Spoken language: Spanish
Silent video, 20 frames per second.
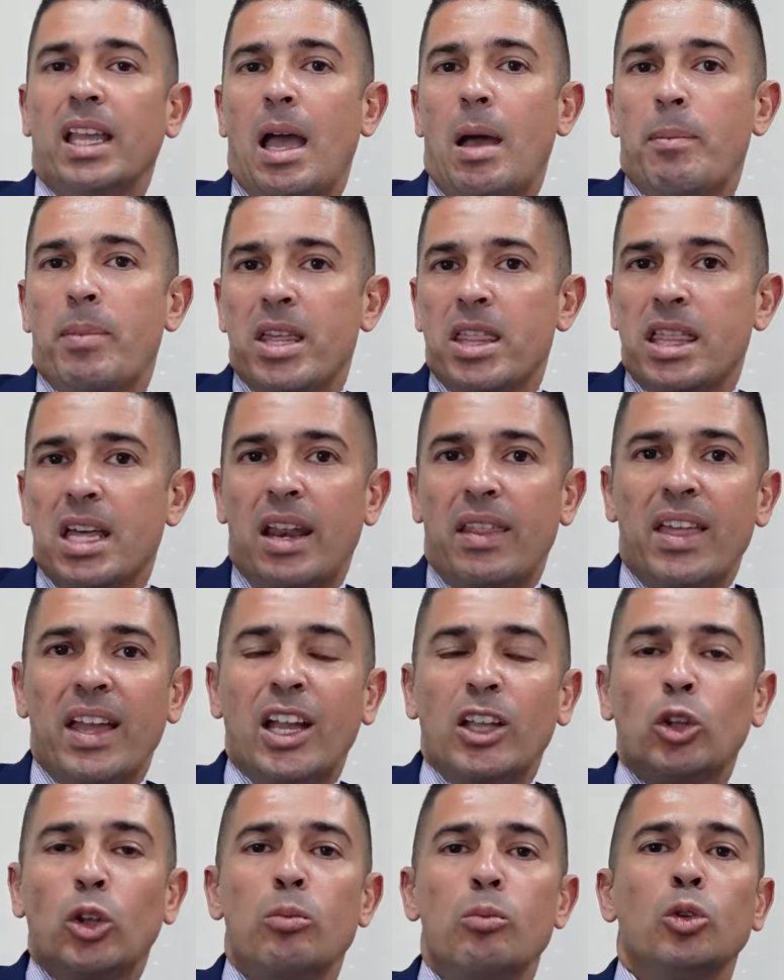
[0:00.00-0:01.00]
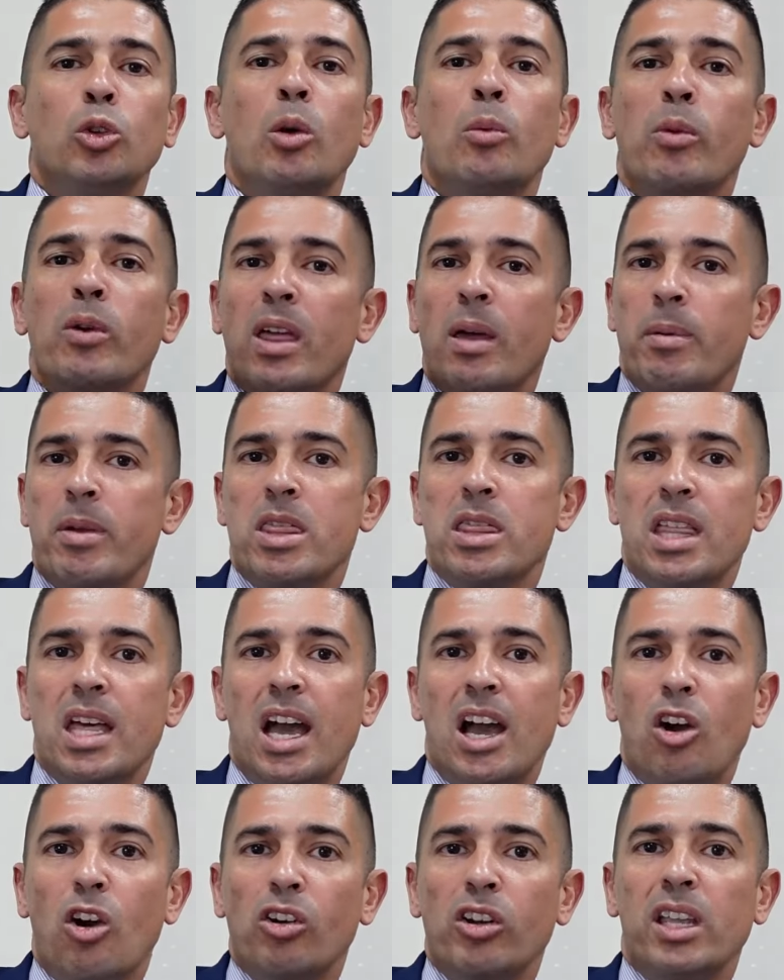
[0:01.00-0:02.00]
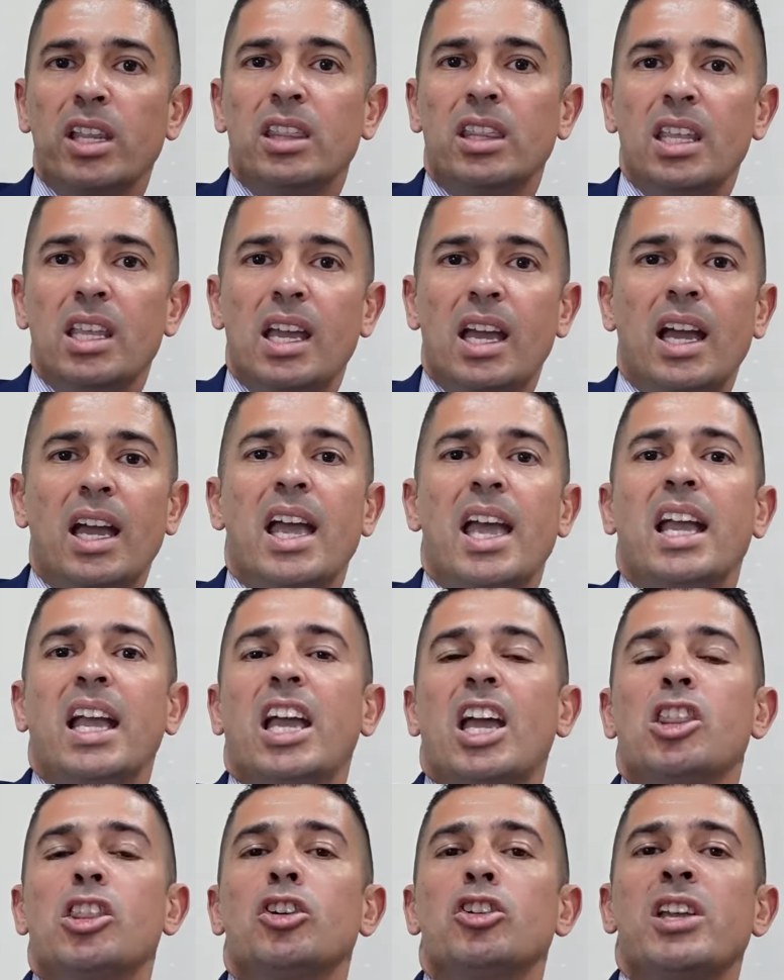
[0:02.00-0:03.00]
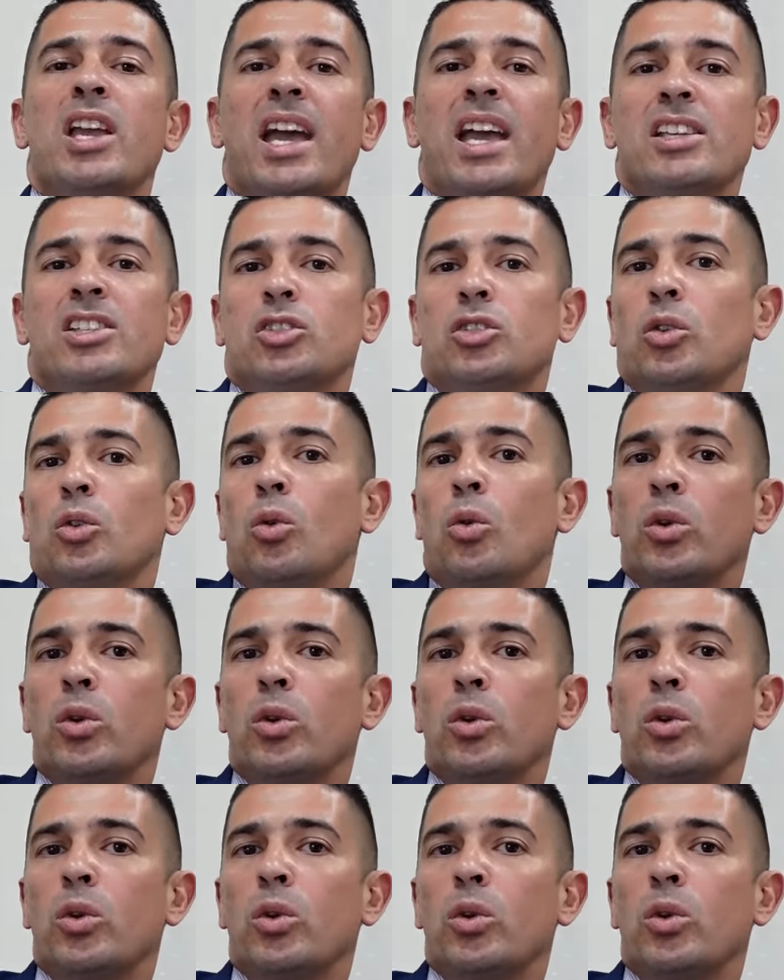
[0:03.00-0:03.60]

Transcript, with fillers: Que a pesar de que todo el mundo pueda pensar hoy en día que eso ya es